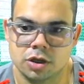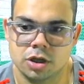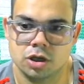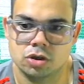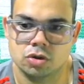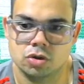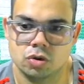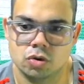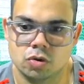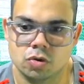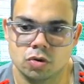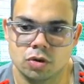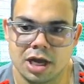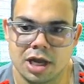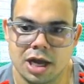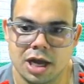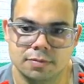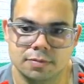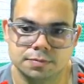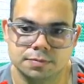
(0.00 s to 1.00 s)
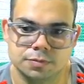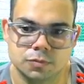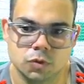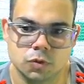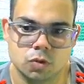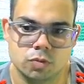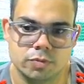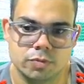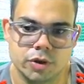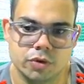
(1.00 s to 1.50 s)
ele trocou lá,
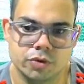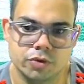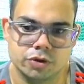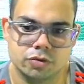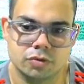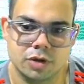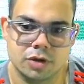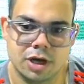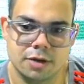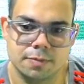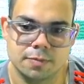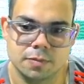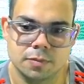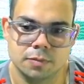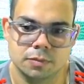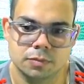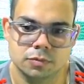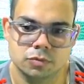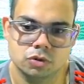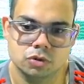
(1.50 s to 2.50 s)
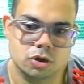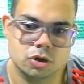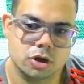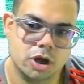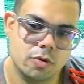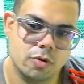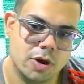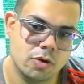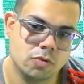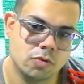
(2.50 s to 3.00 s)
com B8 lá,
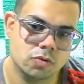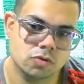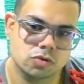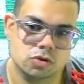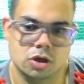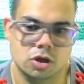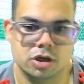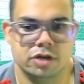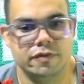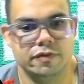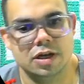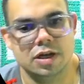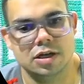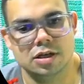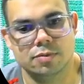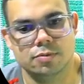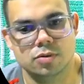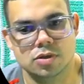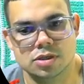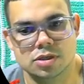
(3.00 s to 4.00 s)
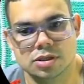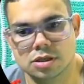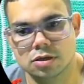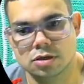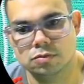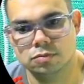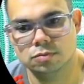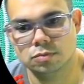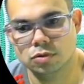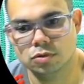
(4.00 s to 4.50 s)
joguei o E1 só nivelando a
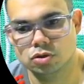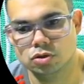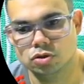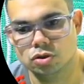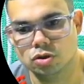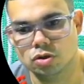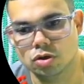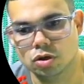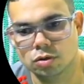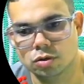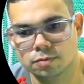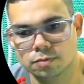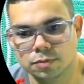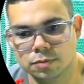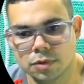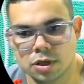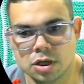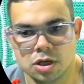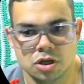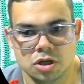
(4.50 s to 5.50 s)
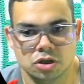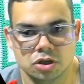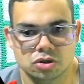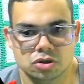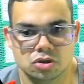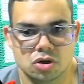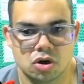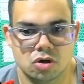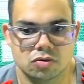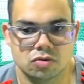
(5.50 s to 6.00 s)
posição, jogou.
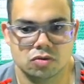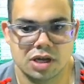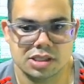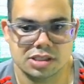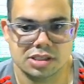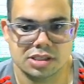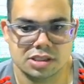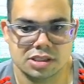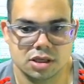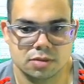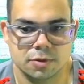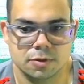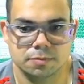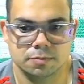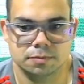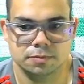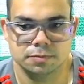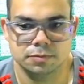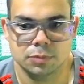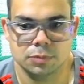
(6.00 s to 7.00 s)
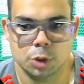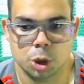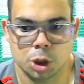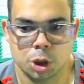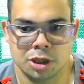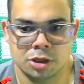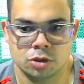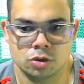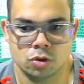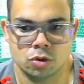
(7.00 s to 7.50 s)
Troco lá em cima,
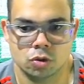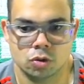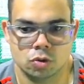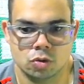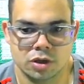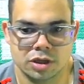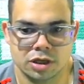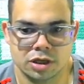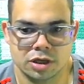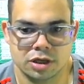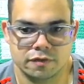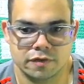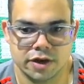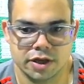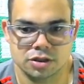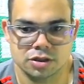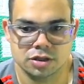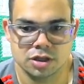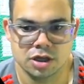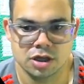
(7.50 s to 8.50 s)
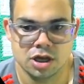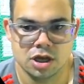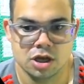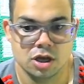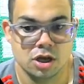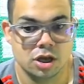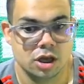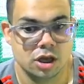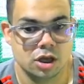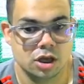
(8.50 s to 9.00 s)
ele trocou aqui na frente,
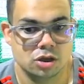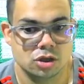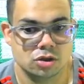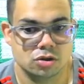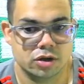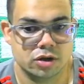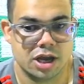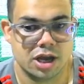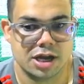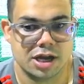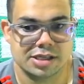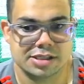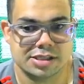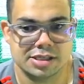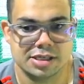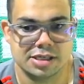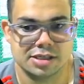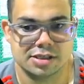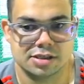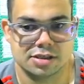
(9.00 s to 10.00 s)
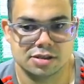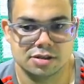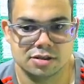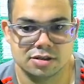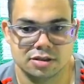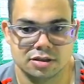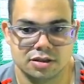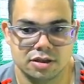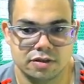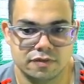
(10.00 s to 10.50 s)
Joguei H6.
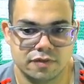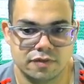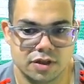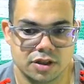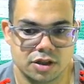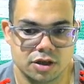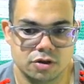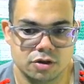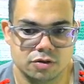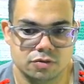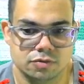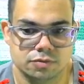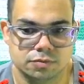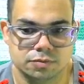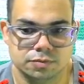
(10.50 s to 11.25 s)
Defendeu.